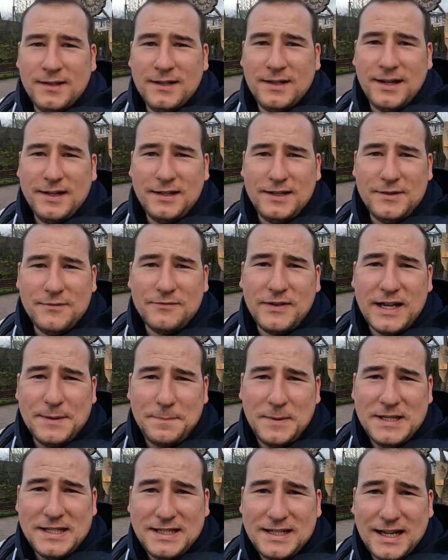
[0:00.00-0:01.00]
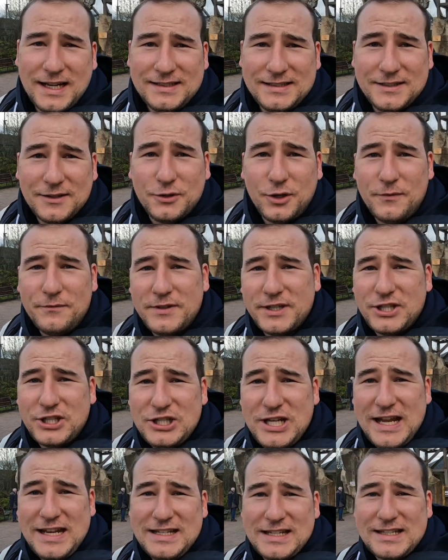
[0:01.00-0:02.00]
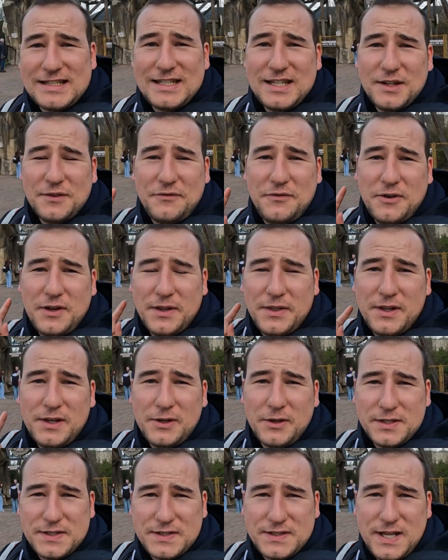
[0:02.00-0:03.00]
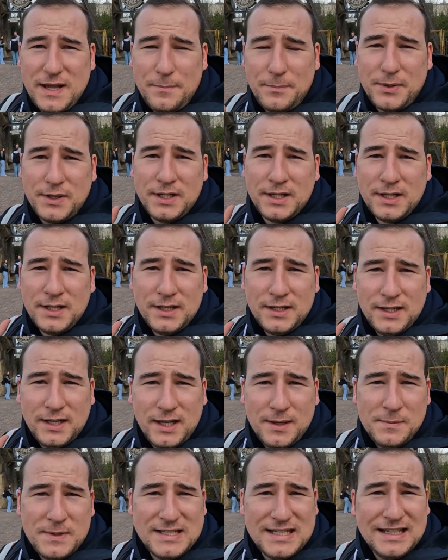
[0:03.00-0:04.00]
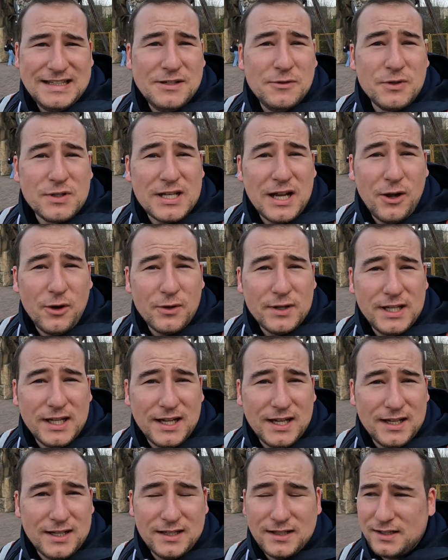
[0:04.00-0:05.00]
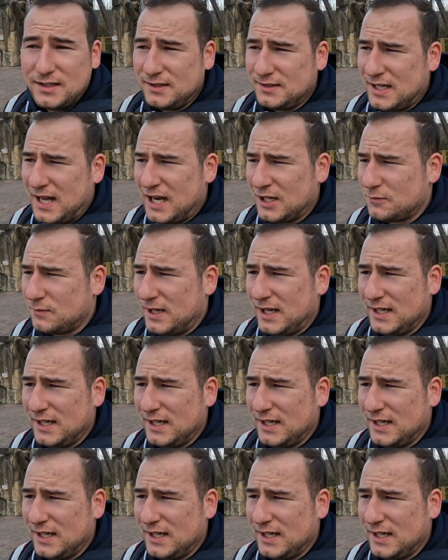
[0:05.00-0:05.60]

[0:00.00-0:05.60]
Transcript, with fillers: Ja, ihr Lieben, weit bin ich gar nicht gekommen. Wir stehen jetzt hier vor The Lost Temple. Ähm, dieser Dinosaurier äh, Dark